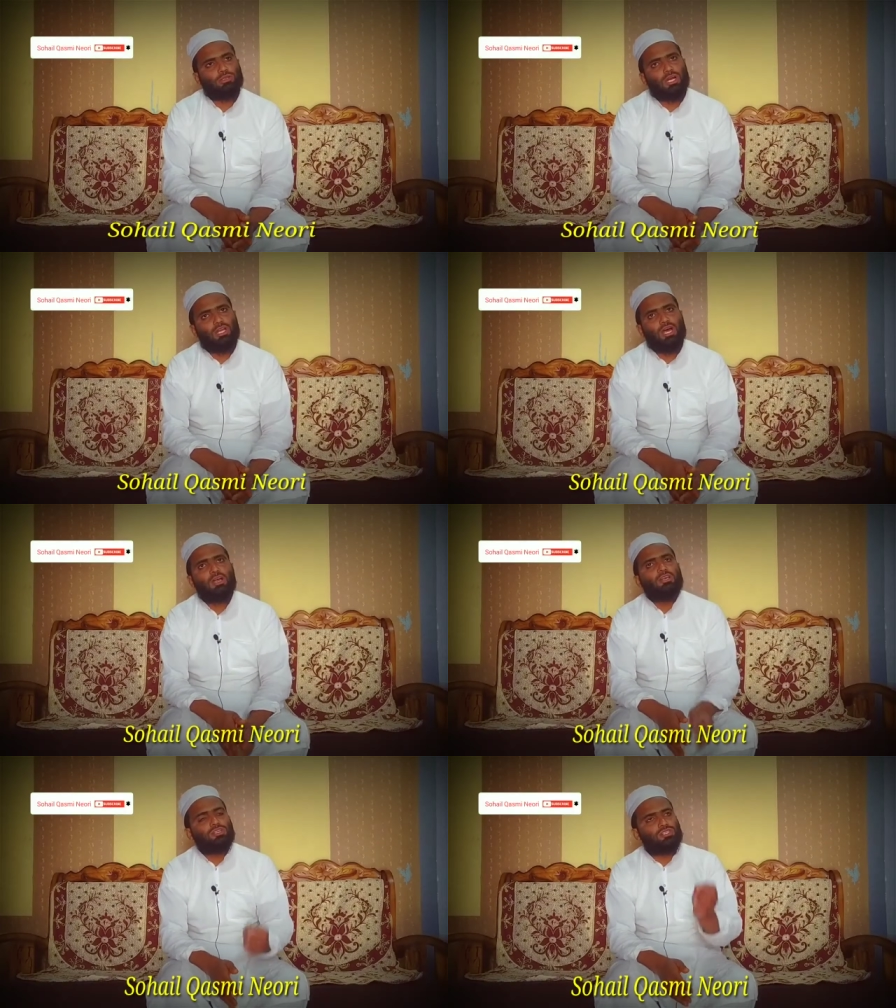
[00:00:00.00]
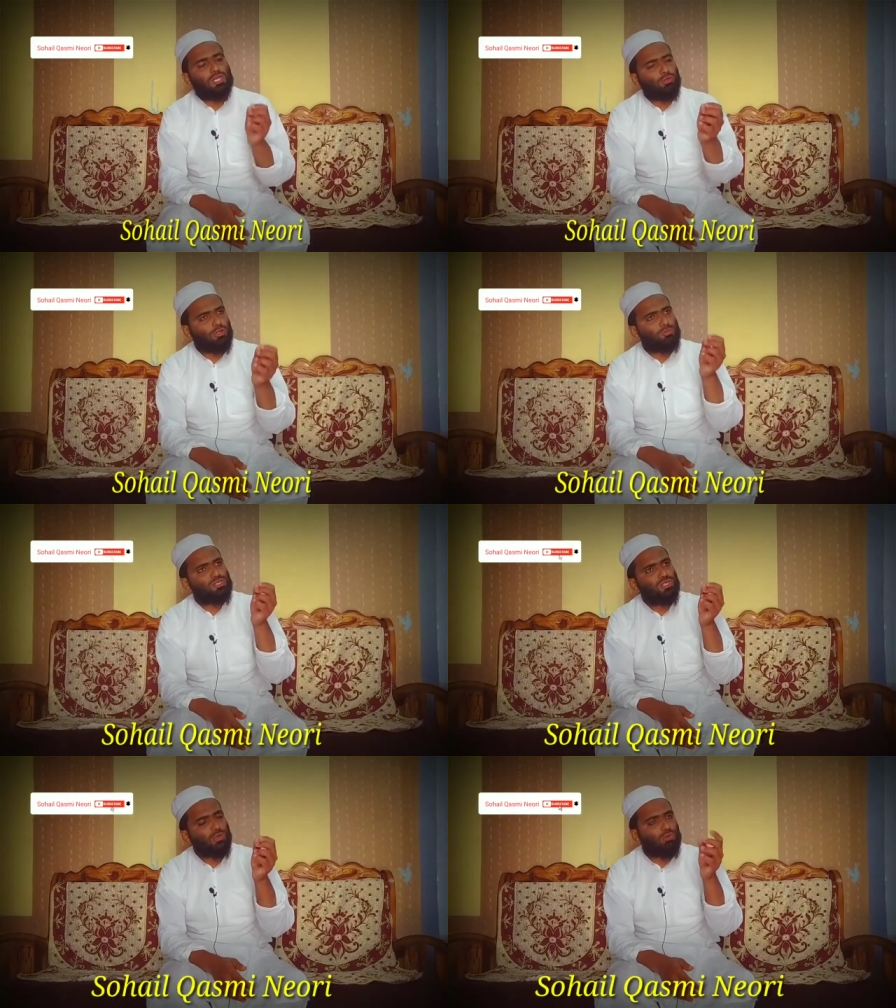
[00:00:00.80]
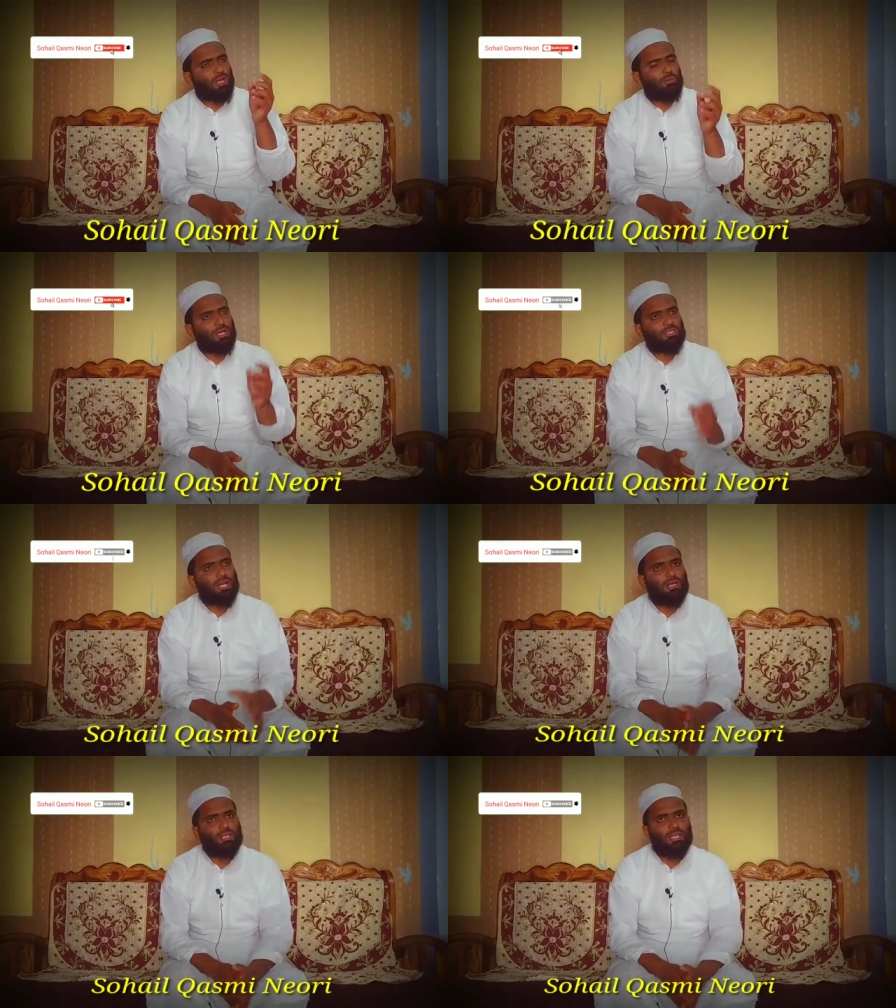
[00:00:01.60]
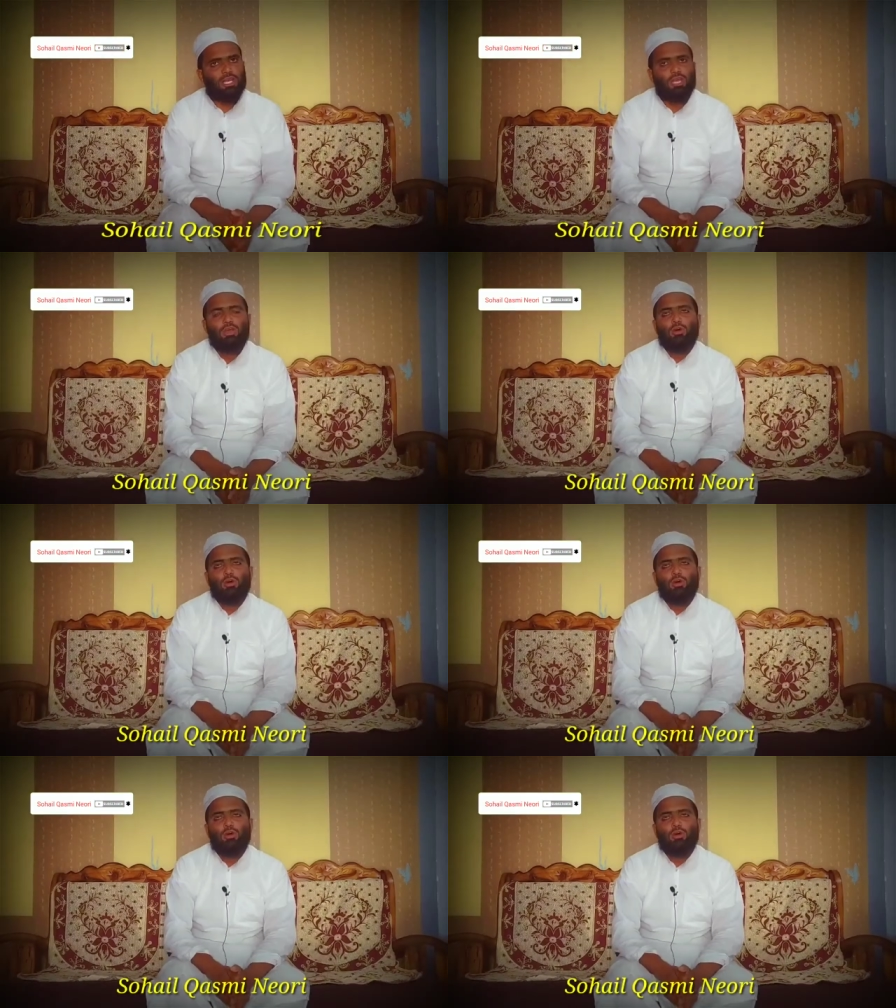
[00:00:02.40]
ताली ज़रूर भी ज़रूर हमें अता करेंगे